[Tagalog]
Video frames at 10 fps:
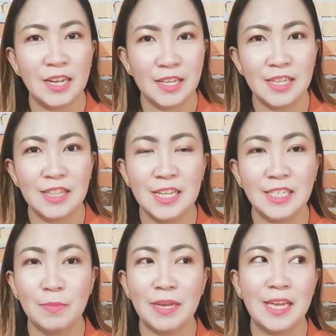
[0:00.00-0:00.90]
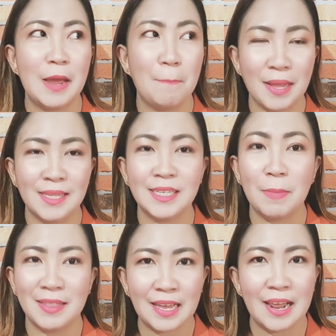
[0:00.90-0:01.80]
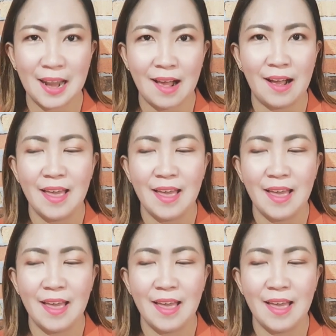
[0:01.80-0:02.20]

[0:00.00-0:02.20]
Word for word: hindi na siya magiging pansamantala lang.